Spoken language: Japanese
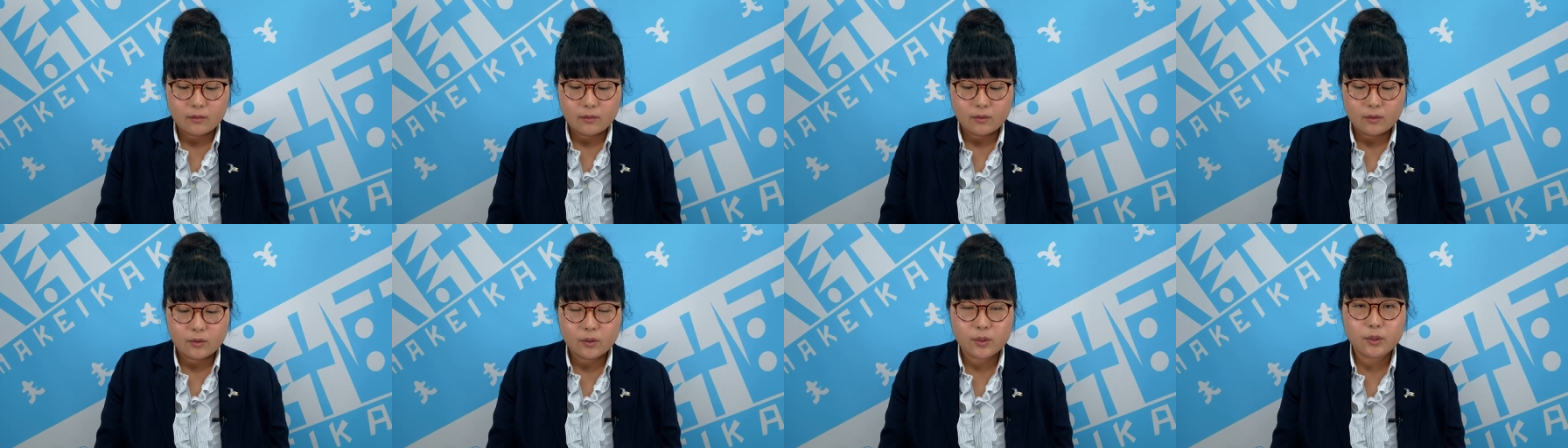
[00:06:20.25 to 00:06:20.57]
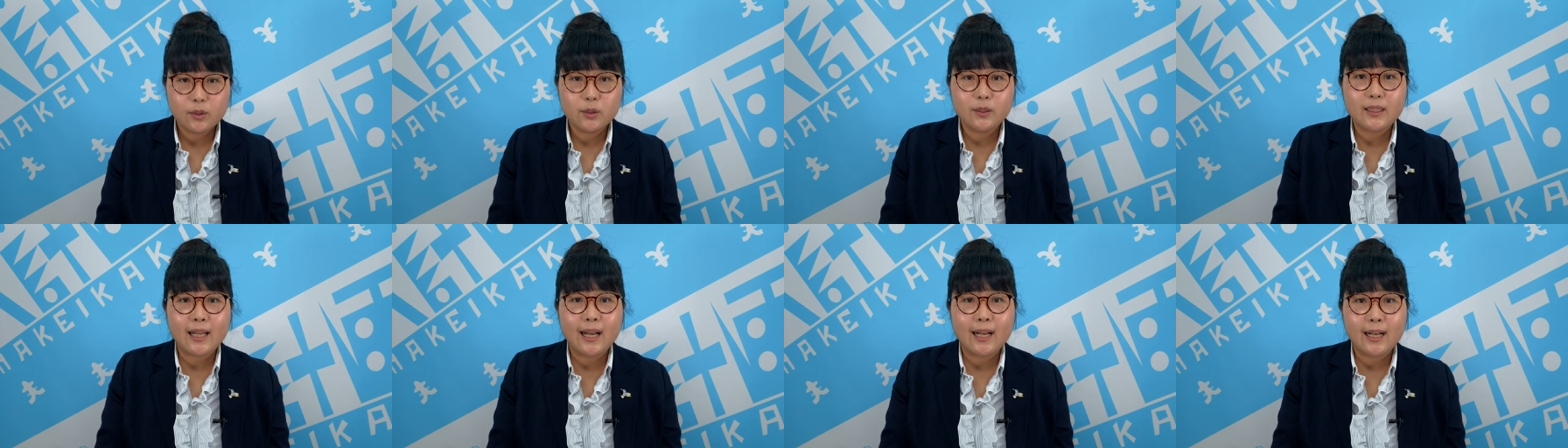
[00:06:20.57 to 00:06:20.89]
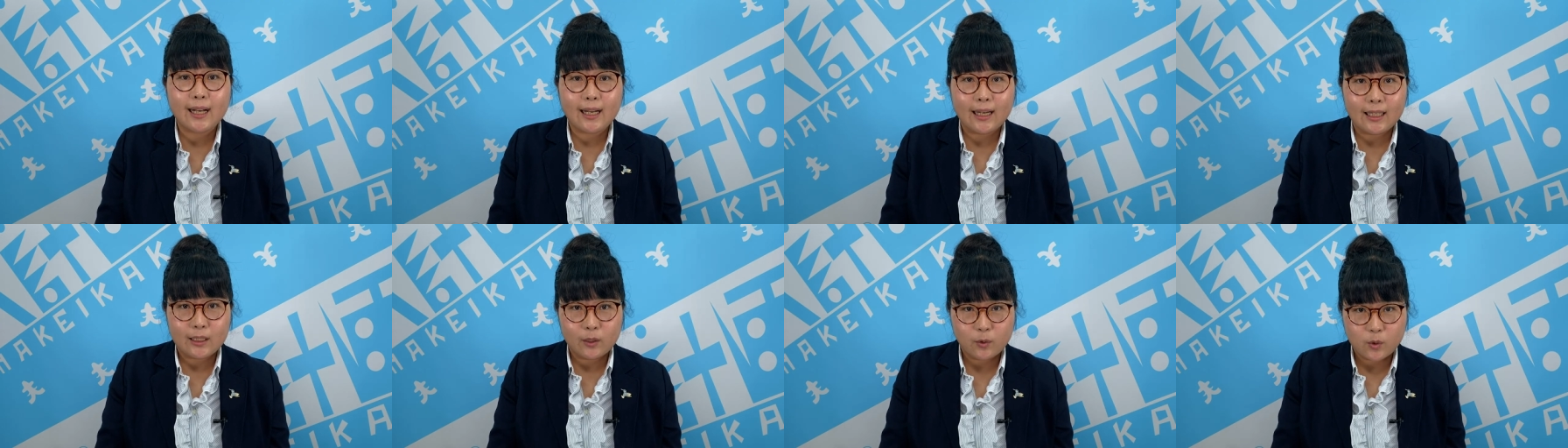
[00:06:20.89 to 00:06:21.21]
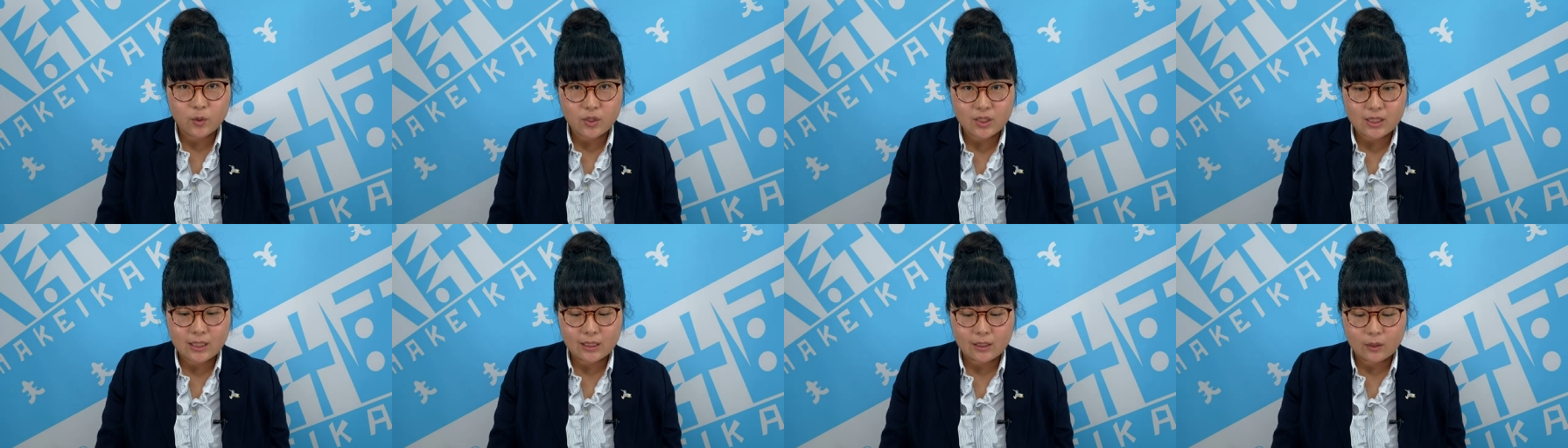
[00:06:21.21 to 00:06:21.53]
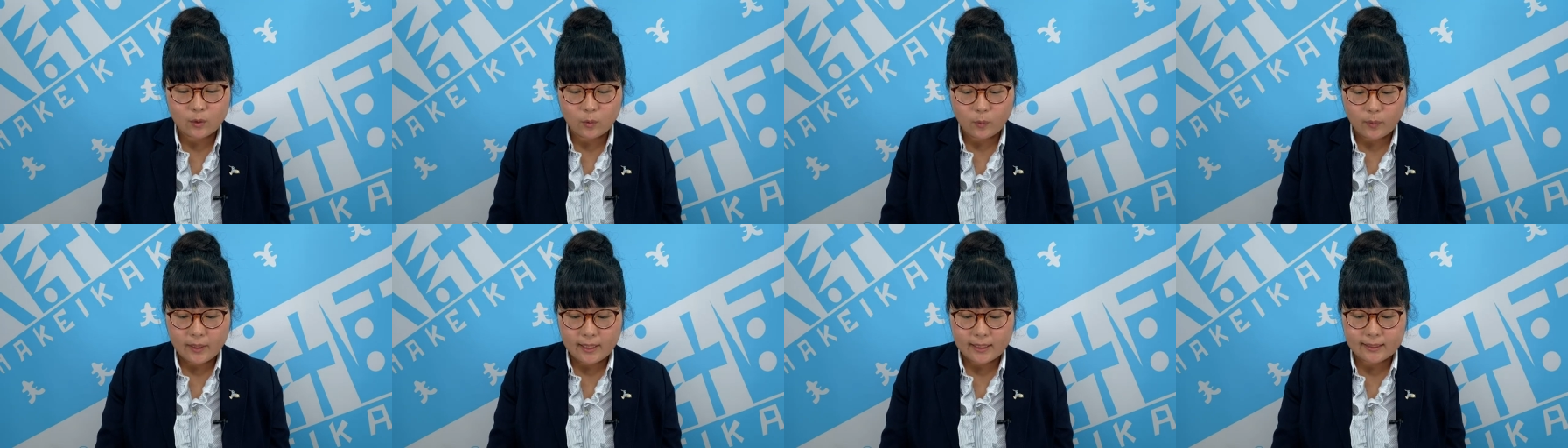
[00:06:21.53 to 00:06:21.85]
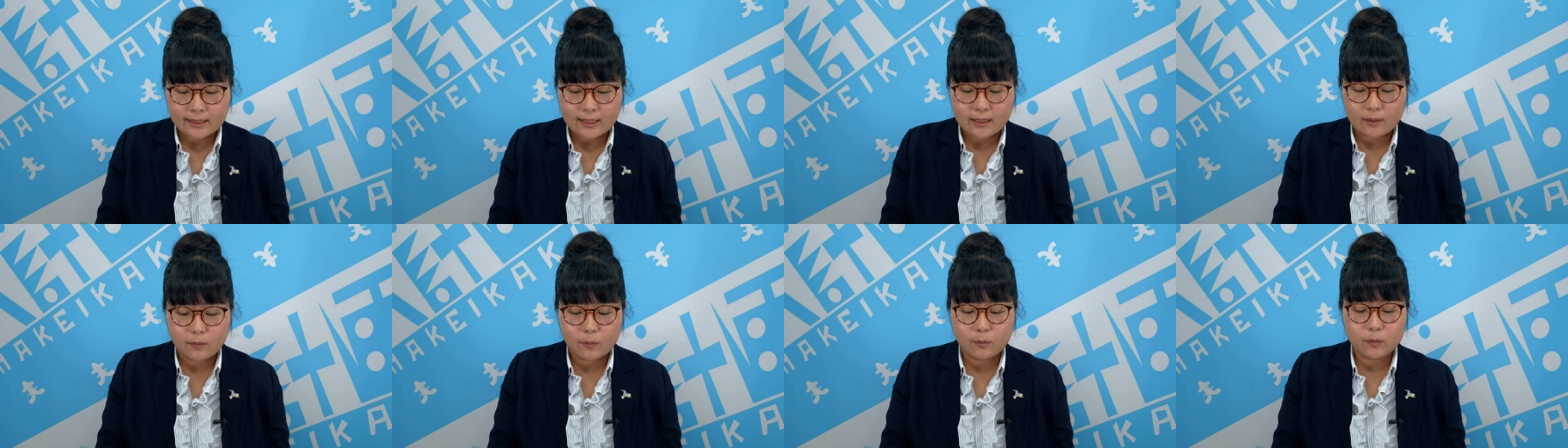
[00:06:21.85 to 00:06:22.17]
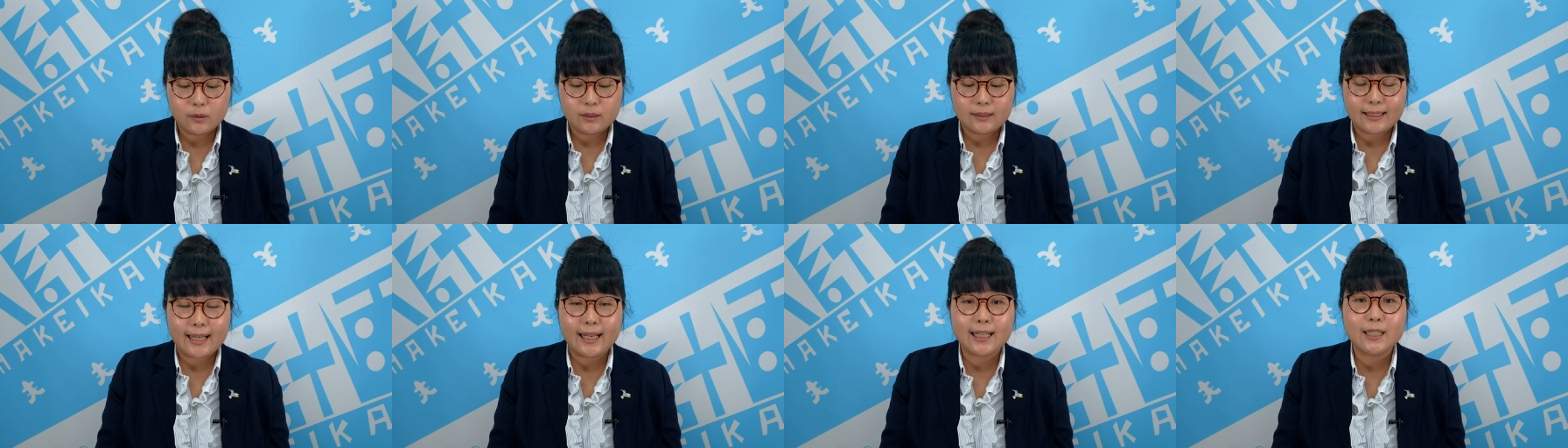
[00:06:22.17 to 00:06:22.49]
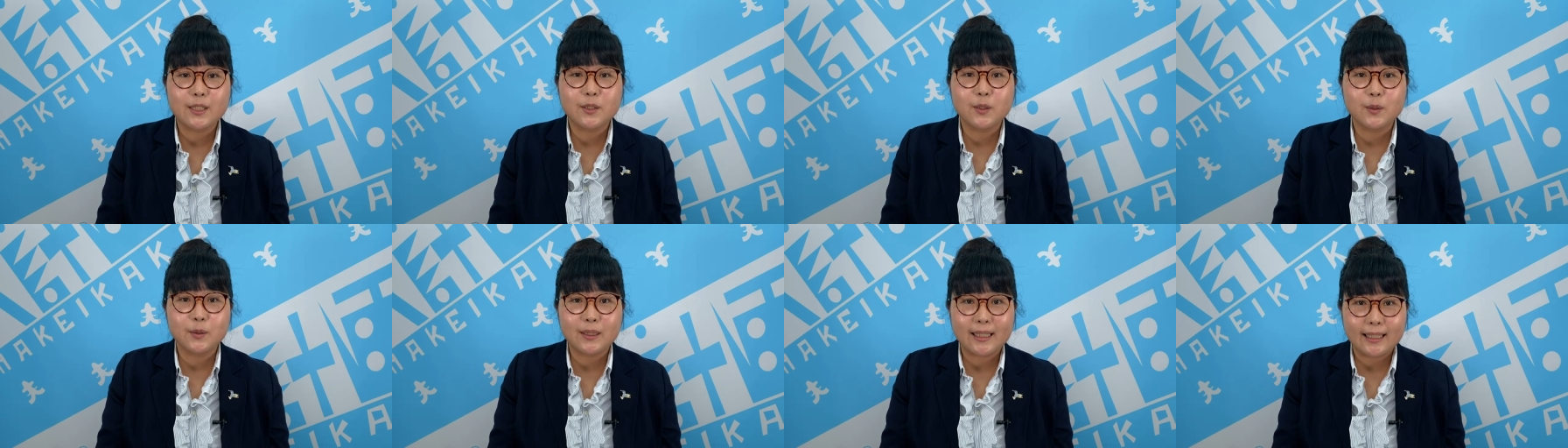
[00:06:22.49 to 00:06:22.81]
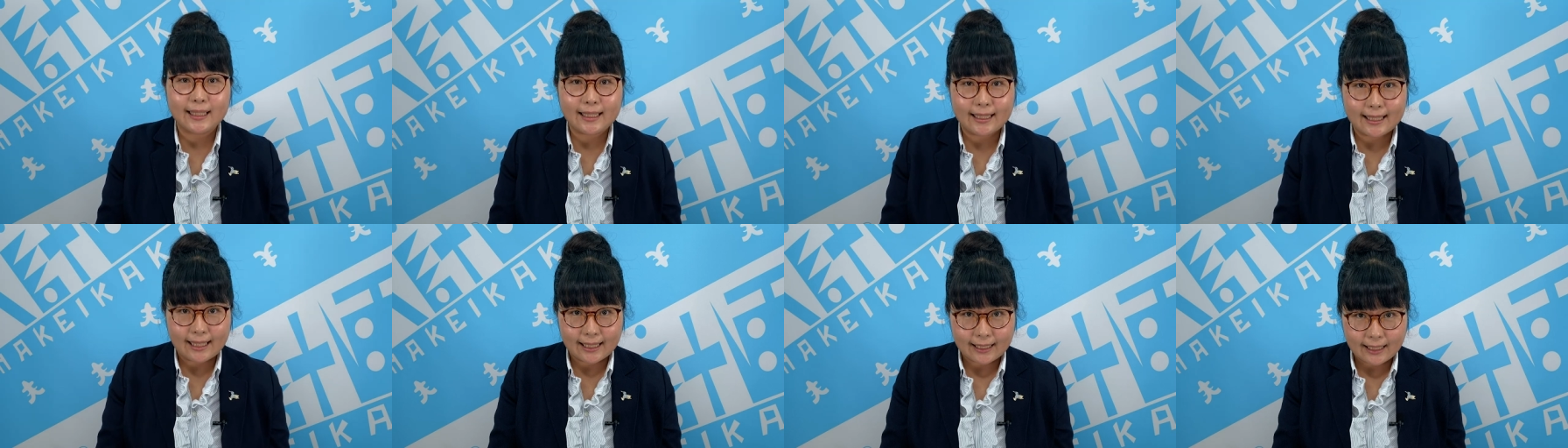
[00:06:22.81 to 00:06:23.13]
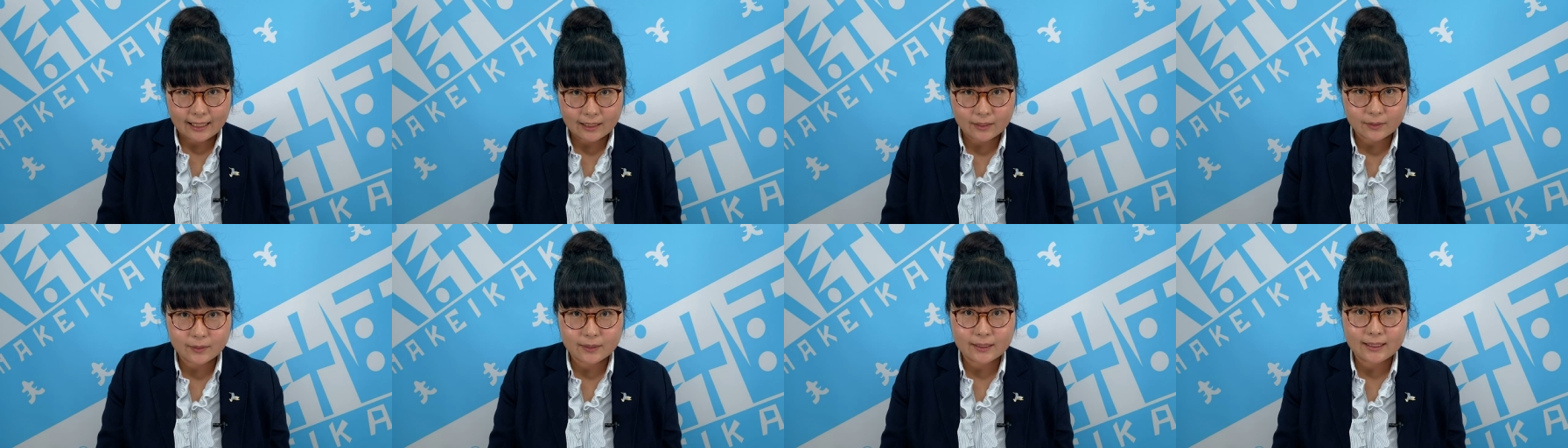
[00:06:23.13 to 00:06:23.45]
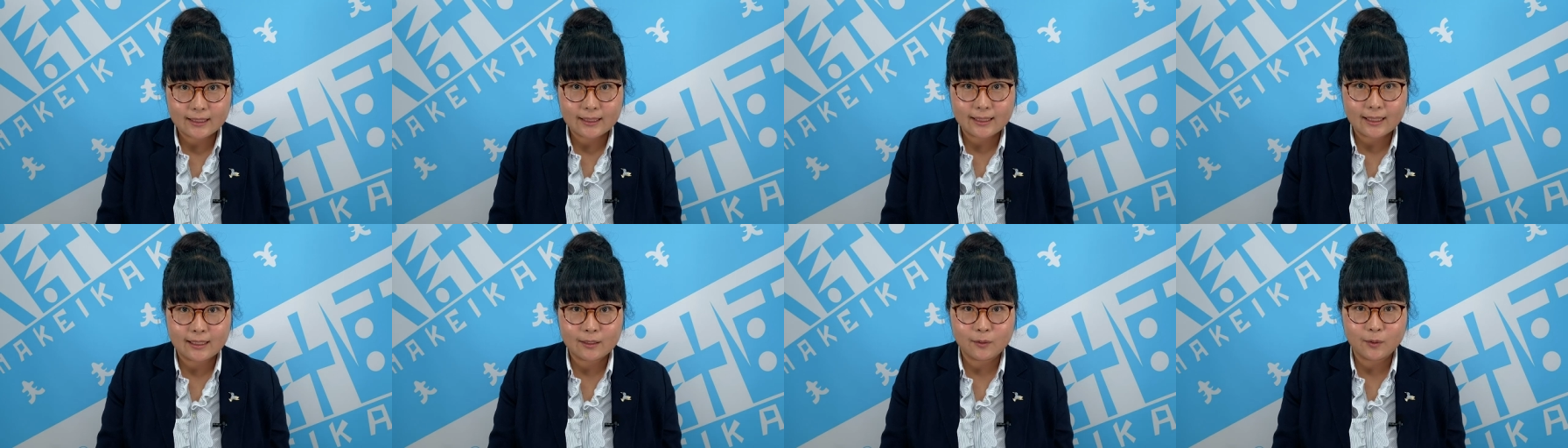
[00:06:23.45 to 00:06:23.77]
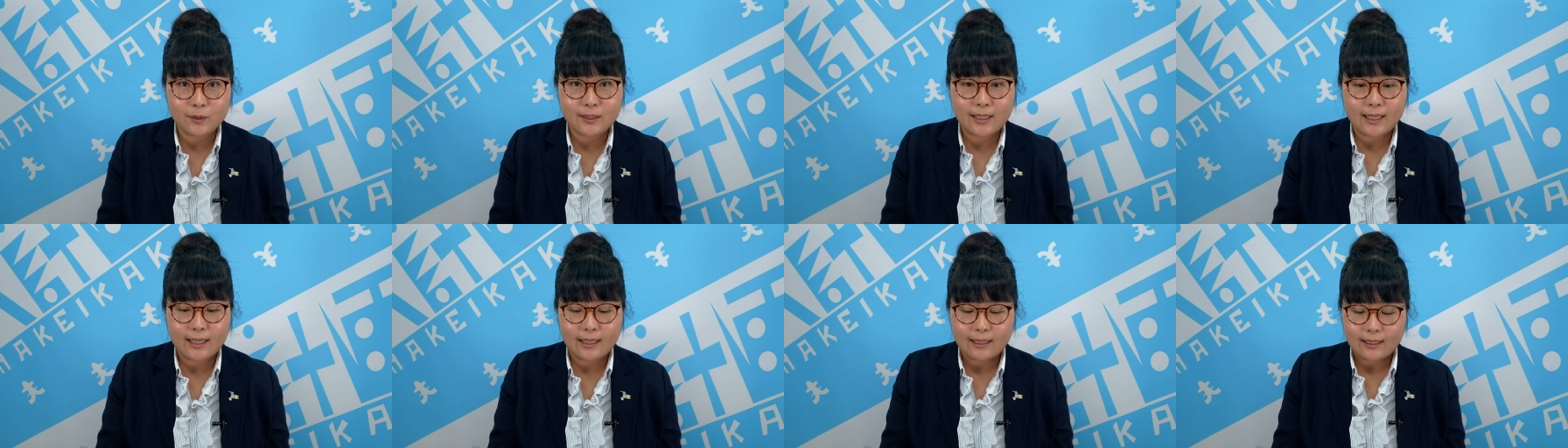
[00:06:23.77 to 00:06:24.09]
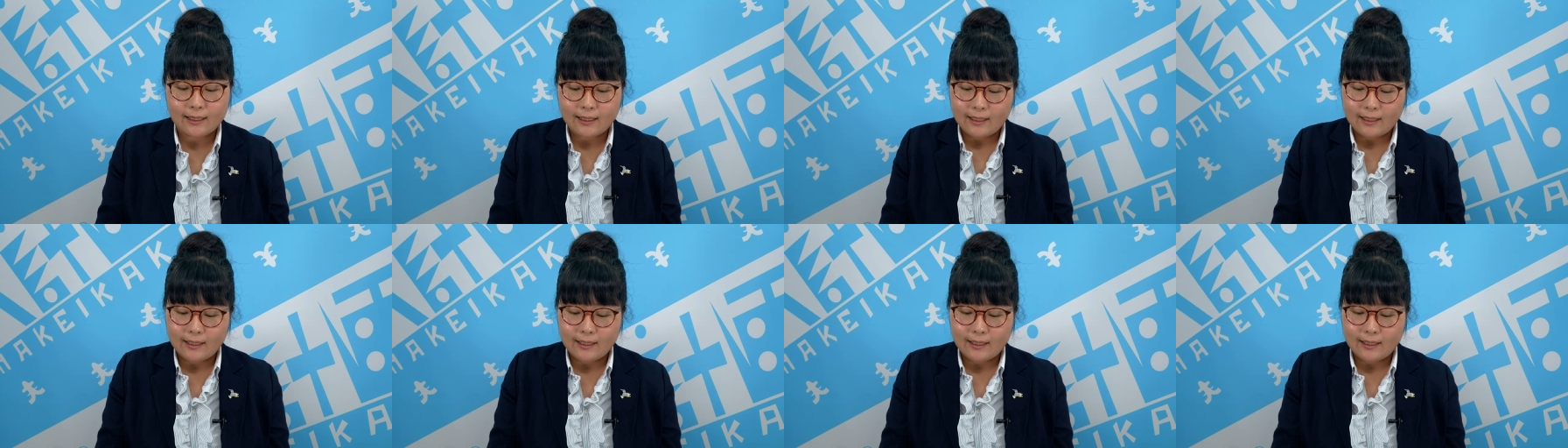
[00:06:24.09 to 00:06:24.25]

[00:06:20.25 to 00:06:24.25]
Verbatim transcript: 数段階のチェックを経ての最終的な確認なので、